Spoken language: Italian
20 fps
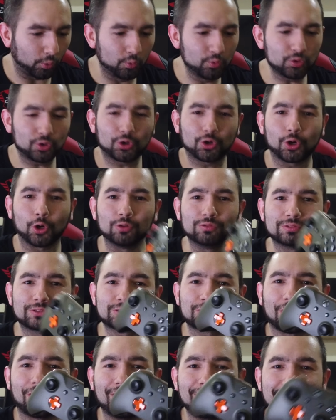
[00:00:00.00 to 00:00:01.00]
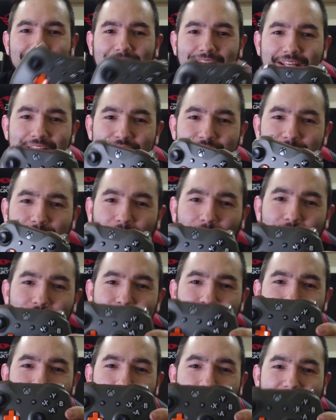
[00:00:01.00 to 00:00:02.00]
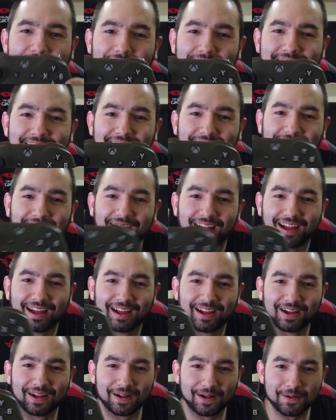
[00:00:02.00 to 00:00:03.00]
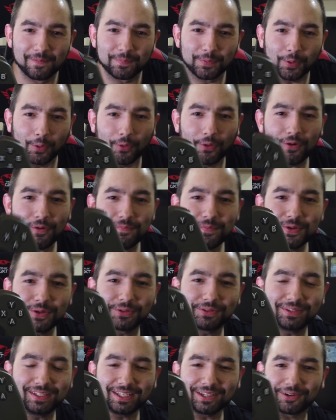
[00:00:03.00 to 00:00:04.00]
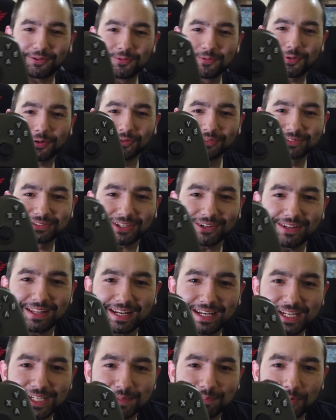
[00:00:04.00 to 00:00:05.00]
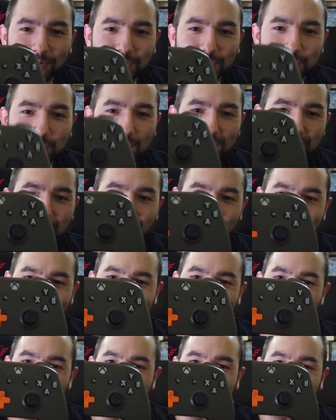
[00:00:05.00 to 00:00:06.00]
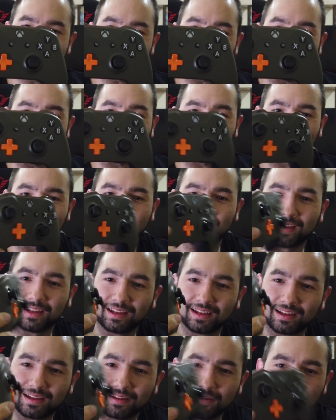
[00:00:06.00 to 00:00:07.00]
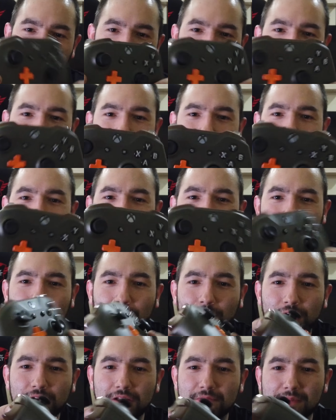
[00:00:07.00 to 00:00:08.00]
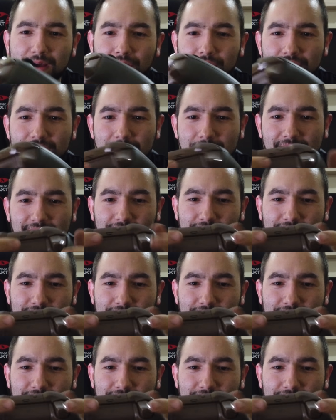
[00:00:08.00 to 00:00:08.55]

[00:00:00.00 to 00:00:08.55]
un controller Xbox One. Oh mio Dio, un controller Xbox One verde militare. Verde oliva con il marrone